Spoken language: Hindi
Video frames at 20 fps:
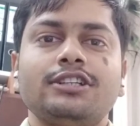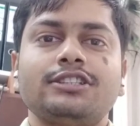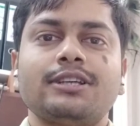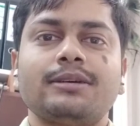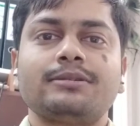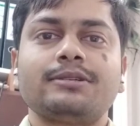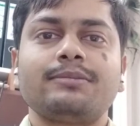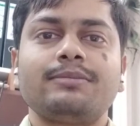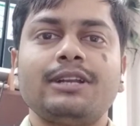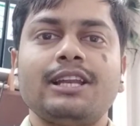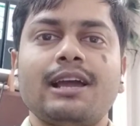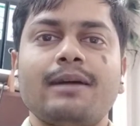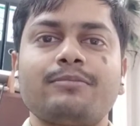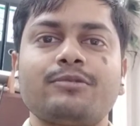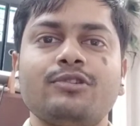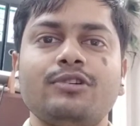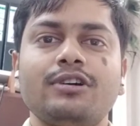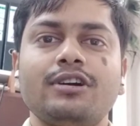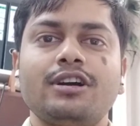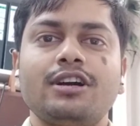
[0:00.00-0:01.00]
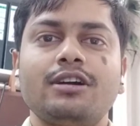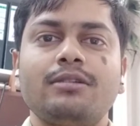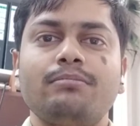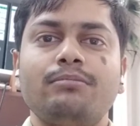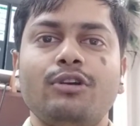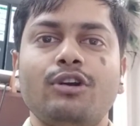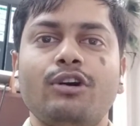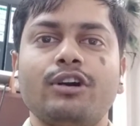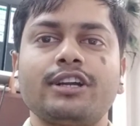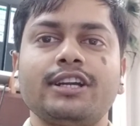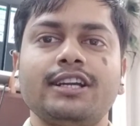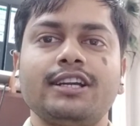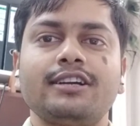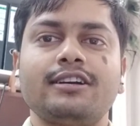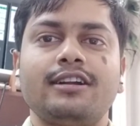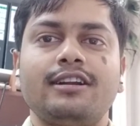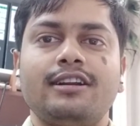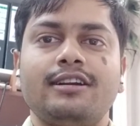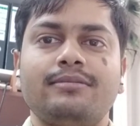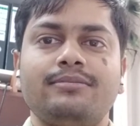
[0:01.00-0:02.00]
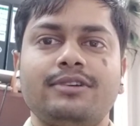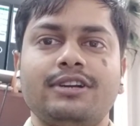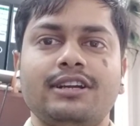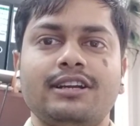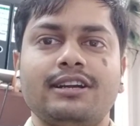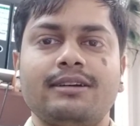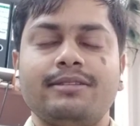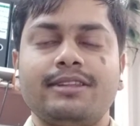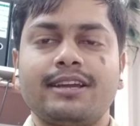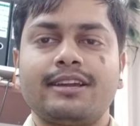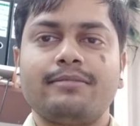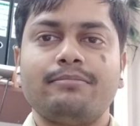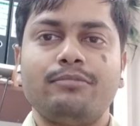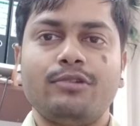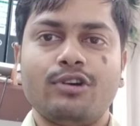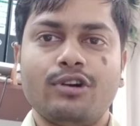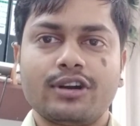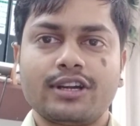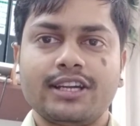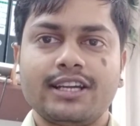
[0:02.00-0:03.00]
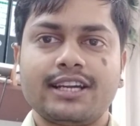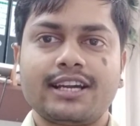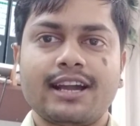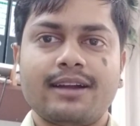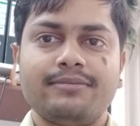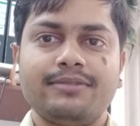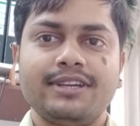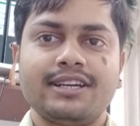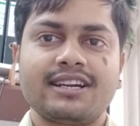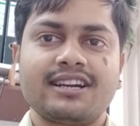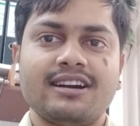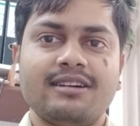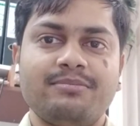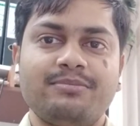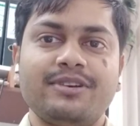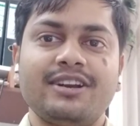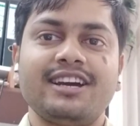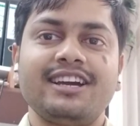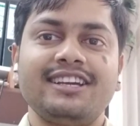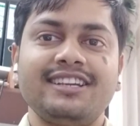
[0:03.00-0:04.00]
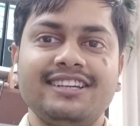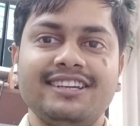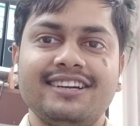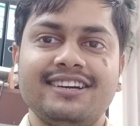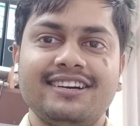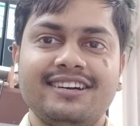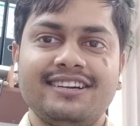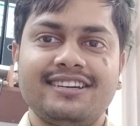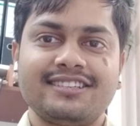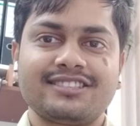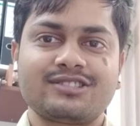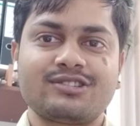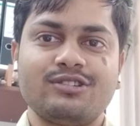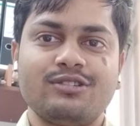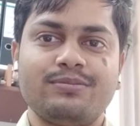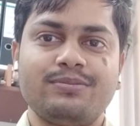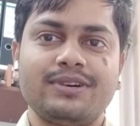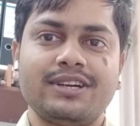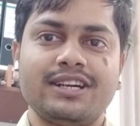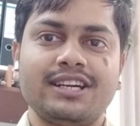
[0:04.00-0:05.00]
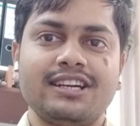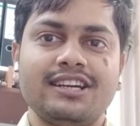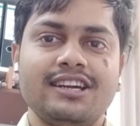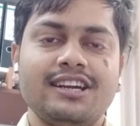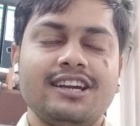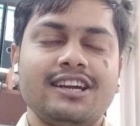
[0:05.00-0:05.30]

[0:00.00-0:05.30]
सबसे पहले आपको ब्लॉगिंग करना पड़ेगा देखिए ब्लॉगिंग का भी एक अपना ही स्कोप है